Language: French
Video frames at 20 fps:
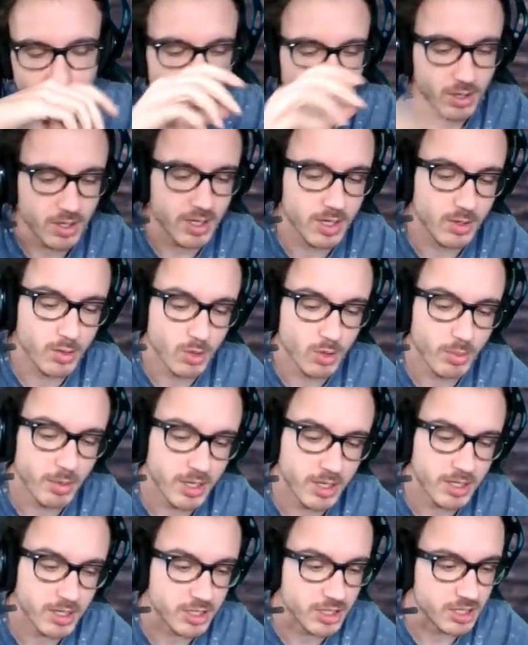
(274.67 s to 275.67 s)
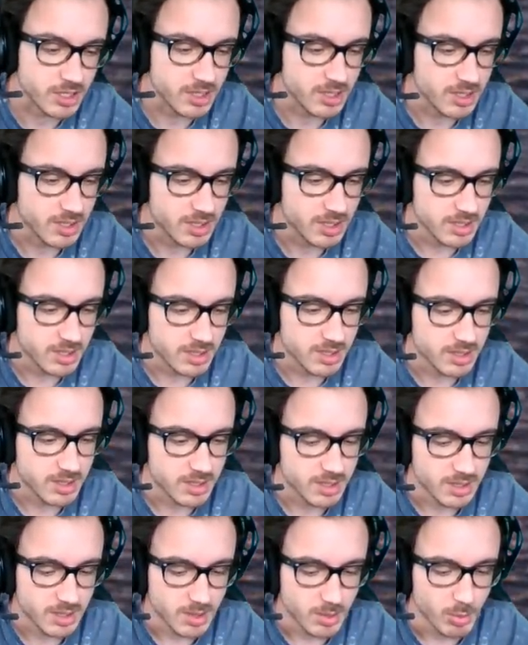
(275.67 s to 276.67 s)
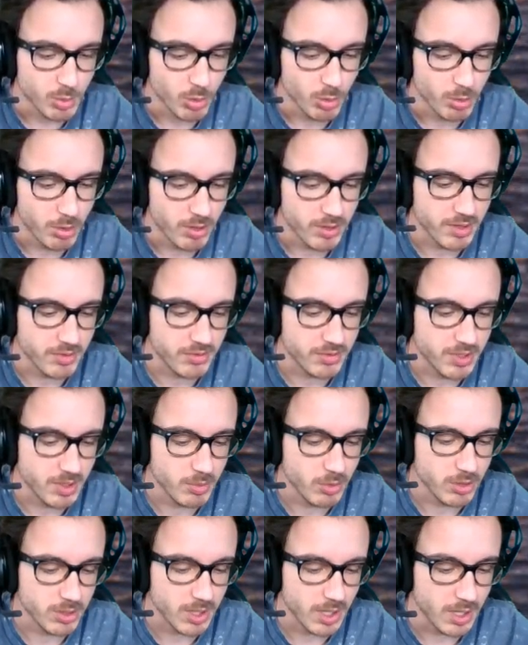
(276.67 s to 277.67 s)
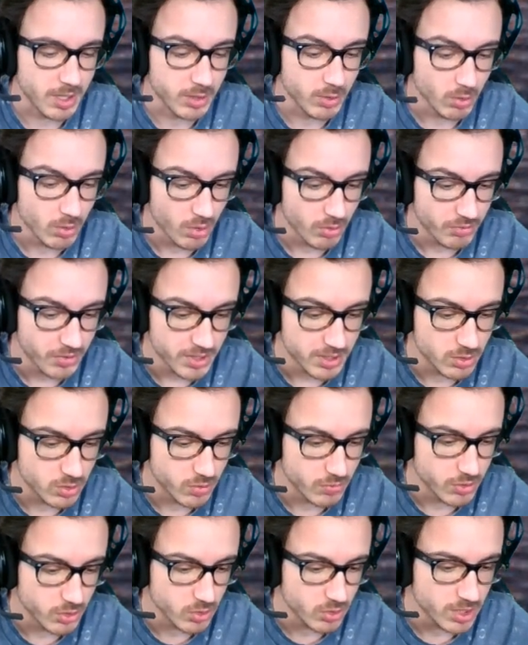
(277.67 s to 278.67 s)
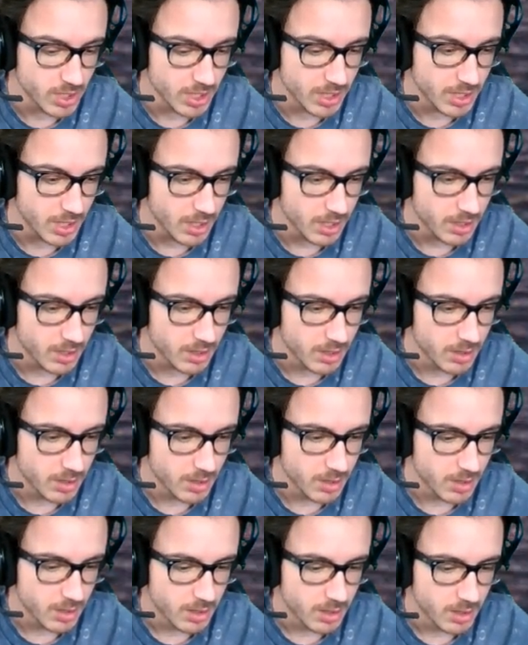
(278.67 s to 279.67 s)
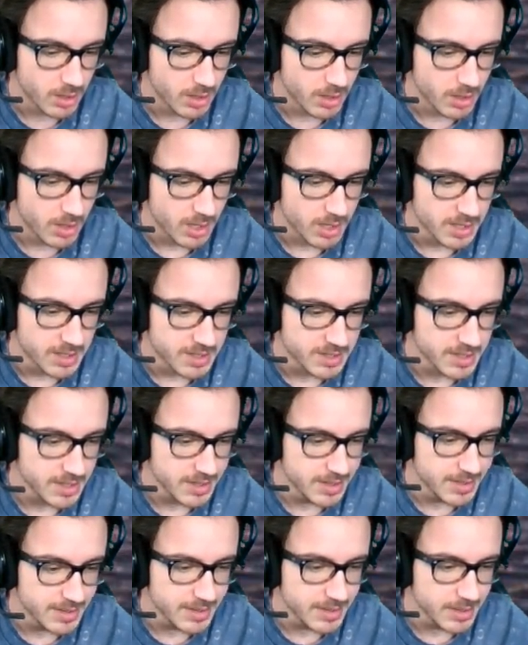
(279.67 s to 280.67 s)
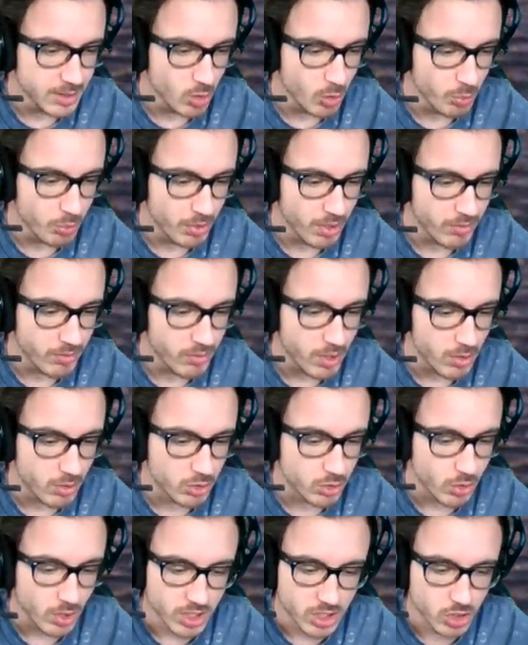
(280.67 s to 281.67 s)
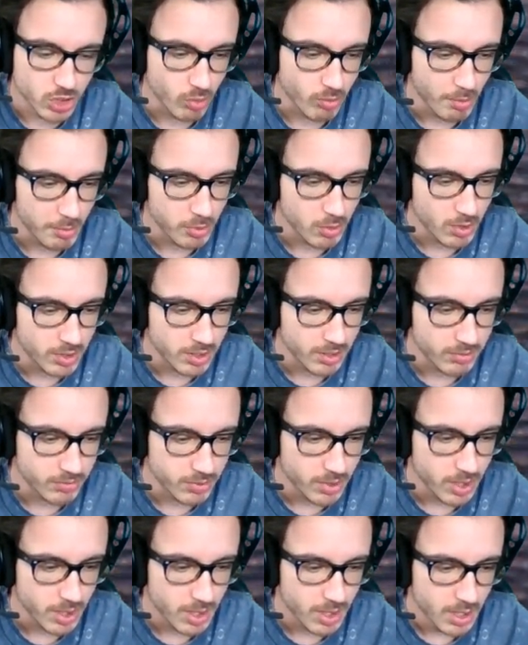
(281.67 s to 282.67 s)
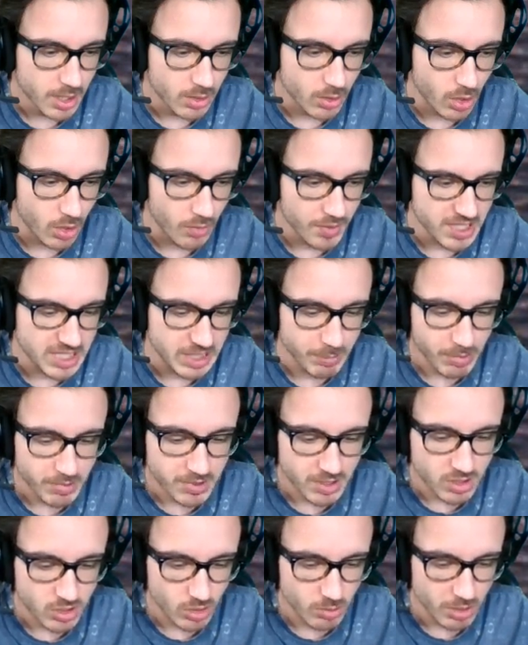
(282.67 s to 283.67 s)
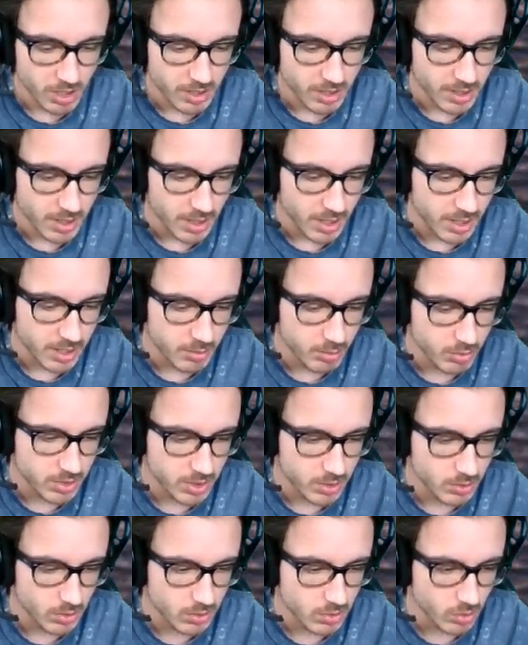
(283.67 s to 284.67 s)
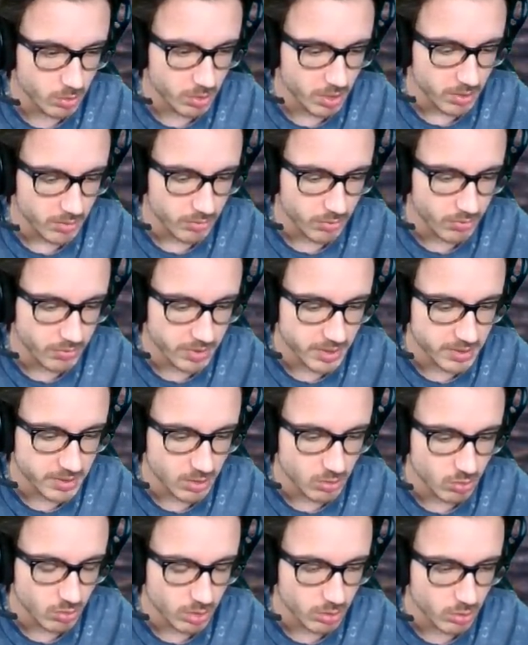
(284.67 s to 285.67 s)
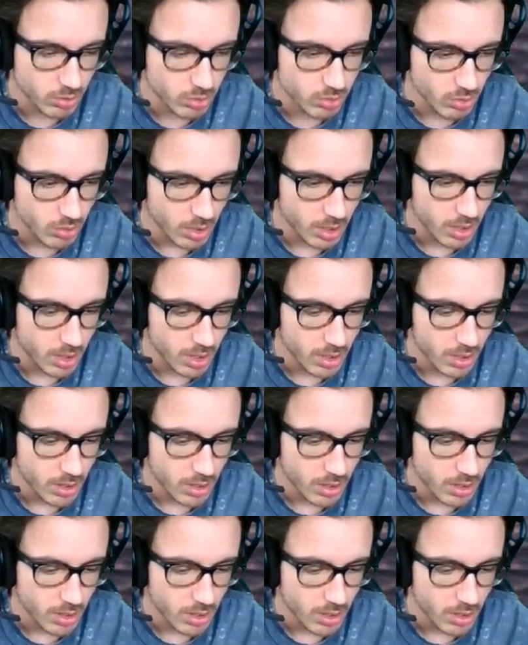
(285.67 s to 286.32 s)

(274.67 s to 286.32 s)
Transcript: Oh, quel dommage Bon, bah, on a fini le motel. Et donc, en fait, il suffit juste d'aller là. Et c'est ici qu'on peut avoir le... Je crois que je suis au même endroit d'un fois. Donc, en fait, il n'y a pas besoin de s'emmerder à aller buter d'autres zombies. Vous venez ici tous les deux jours.